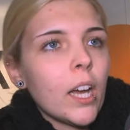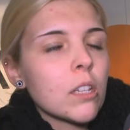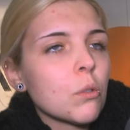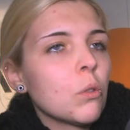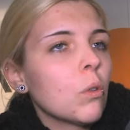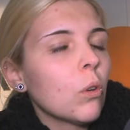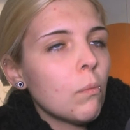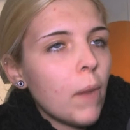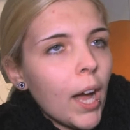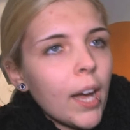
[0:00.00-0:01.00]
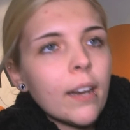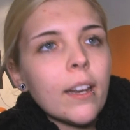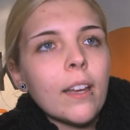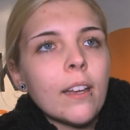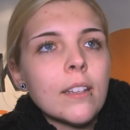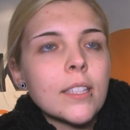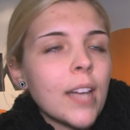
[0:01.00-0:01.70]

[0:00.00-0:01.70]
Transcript: Also Romane,